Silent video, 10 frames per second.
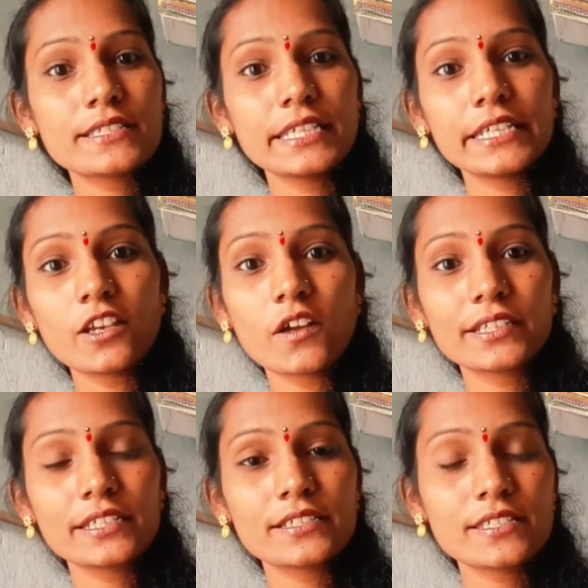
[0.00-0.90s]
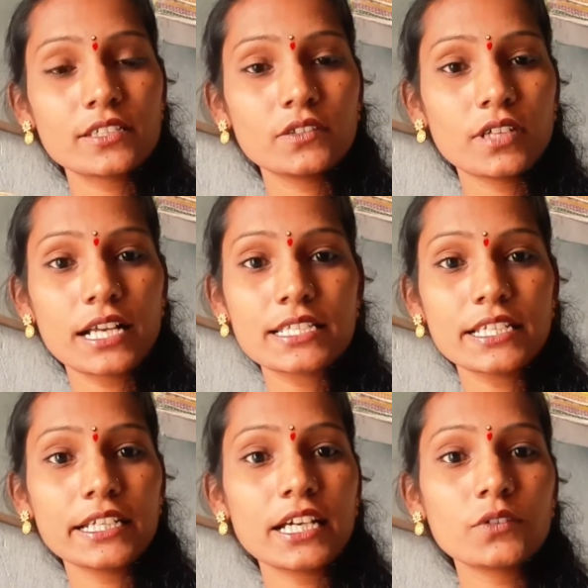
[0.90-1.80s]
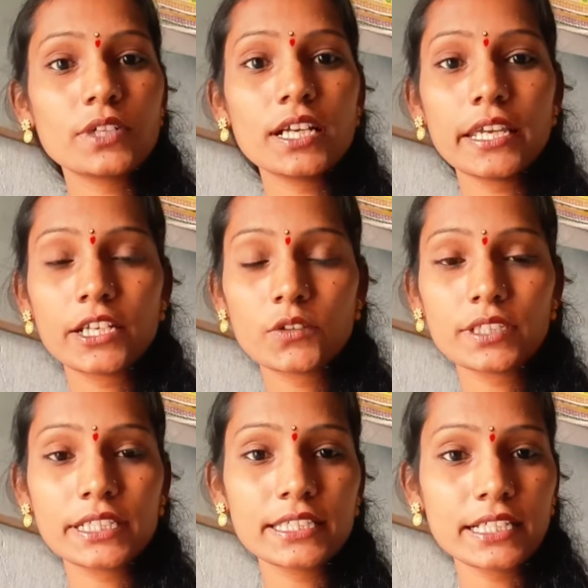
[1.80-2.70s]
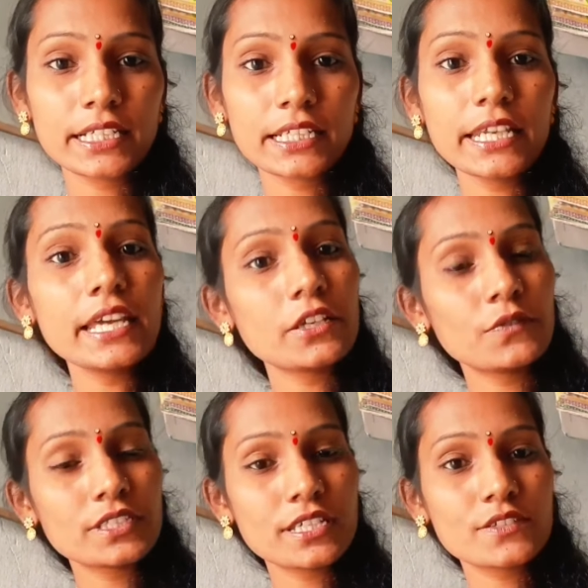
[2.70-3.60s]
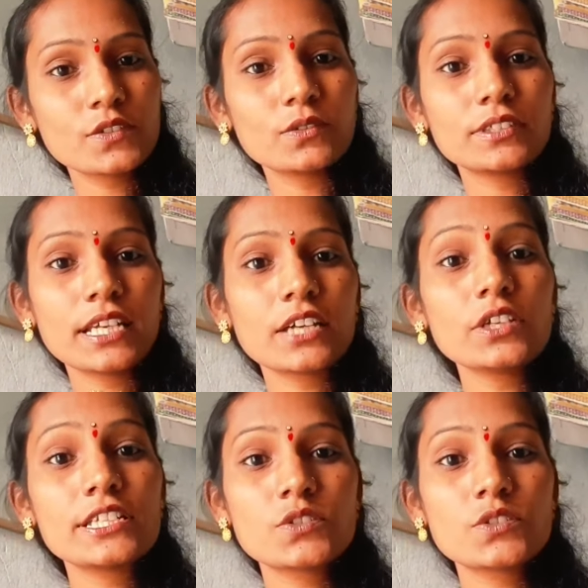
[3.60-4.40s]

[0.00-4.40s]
సీరియల్ ఆర్టిస్ట్ అంజలి గారు కూడా ఎక్కువ తిన దగ్గరనే రిఫర్ చేస్తూ ఉంటారు ఈ